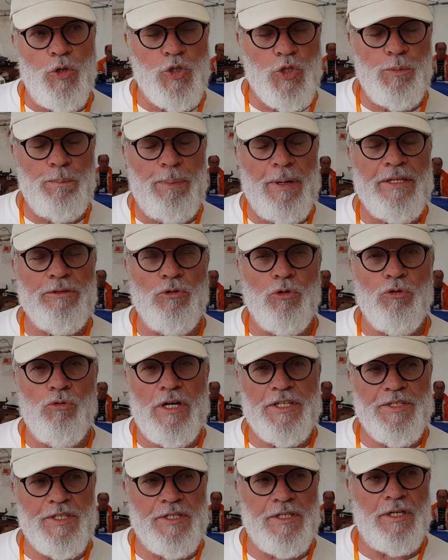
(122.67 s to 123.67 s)
occuper nos
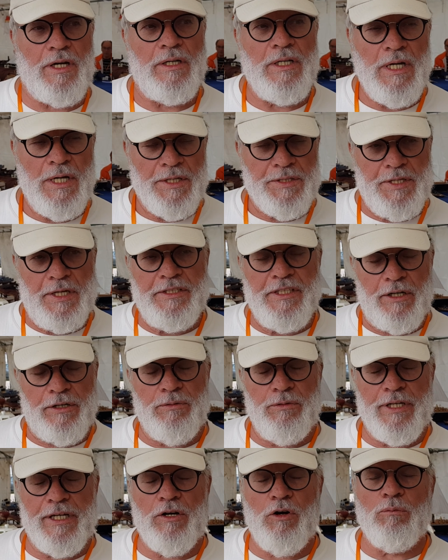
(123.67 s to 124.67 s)
loisirs c'est-à-dire
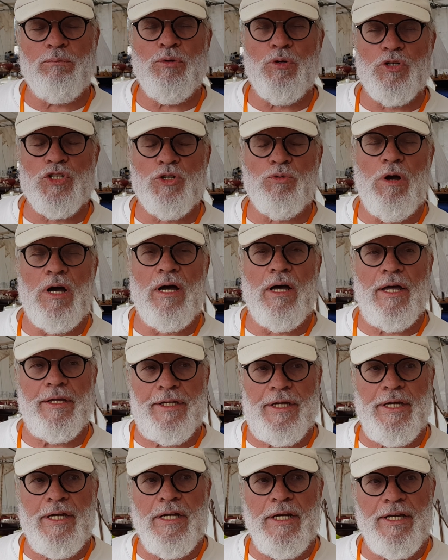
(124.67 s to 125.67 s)
que les grands bourgeois
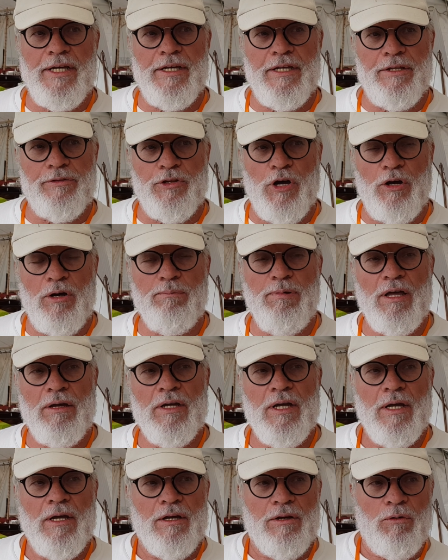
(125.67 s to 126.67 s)
et les nobles
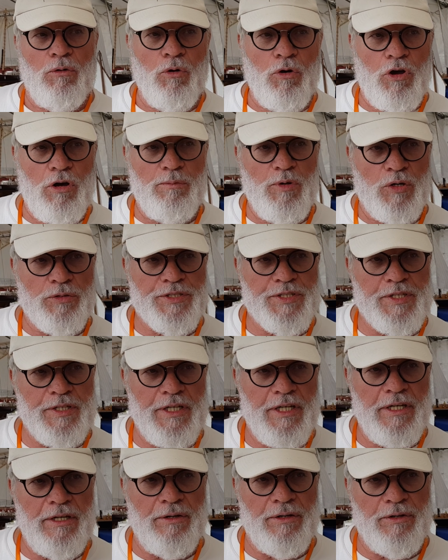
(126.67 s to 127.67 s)
ont
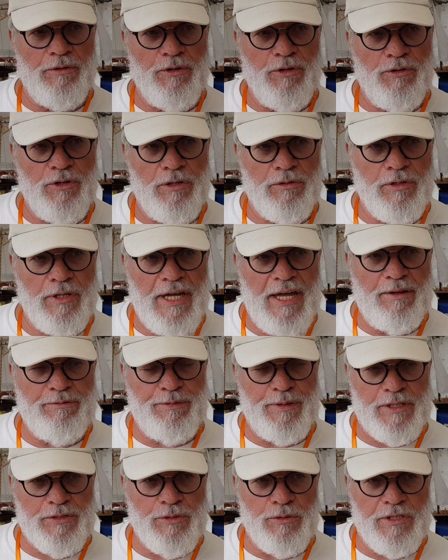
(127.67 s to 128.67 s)
commencé euh, à
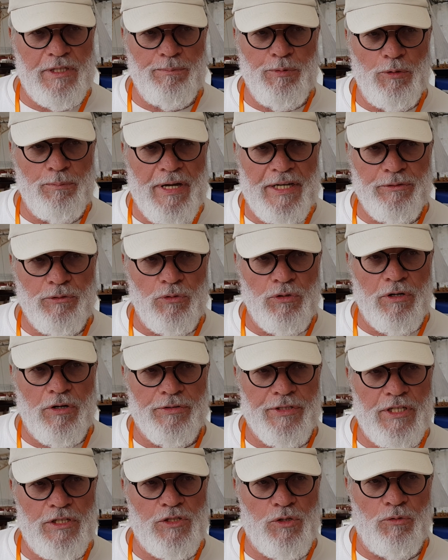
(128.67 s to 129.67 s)
faire ce type de bateau
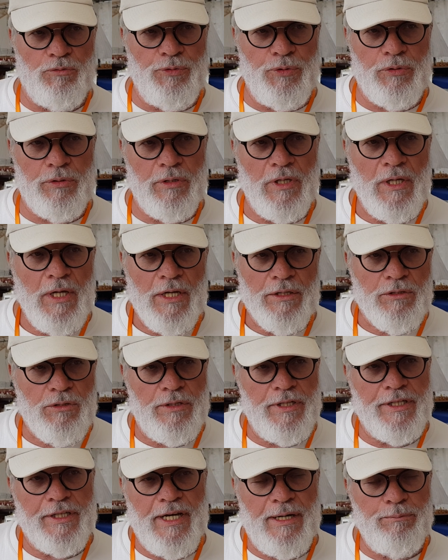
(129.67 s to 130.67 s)
quand ils ont vu que
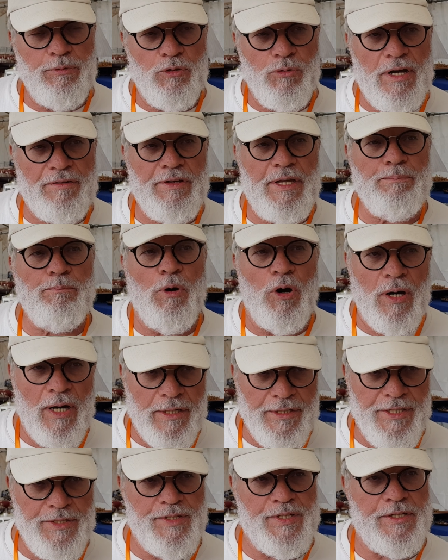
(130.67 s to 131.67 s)
les Gabelous avaient
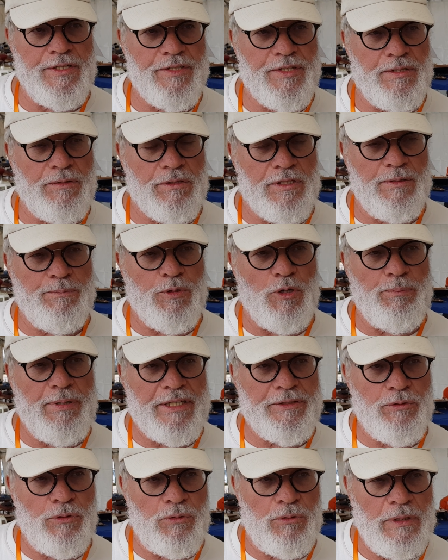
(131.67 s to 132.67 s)
moralisé ce type de
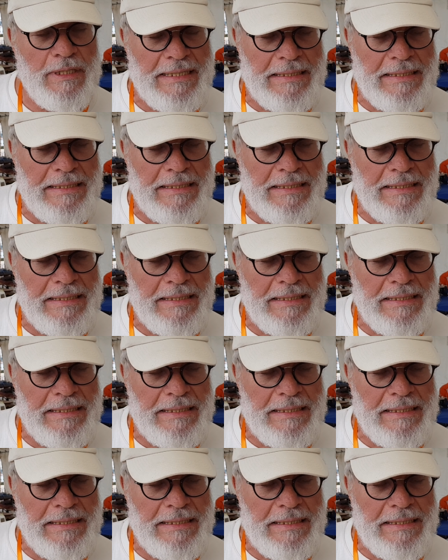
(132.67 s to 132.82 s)
bateau.